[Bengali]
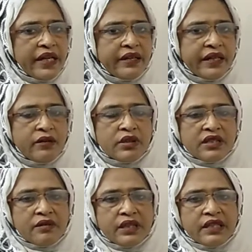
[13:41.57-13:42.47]
এটাই হচ্ছে
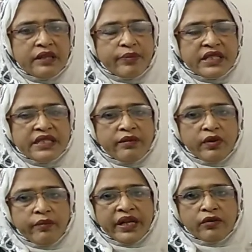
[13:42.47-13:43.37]
আমাদের
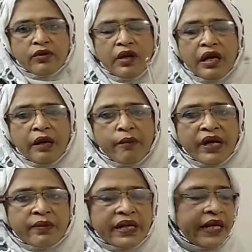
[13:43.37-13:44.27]
ডেপ্রিসিয়েবল ভ্যালু
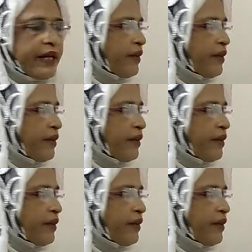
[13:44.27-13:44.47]
বারবার এর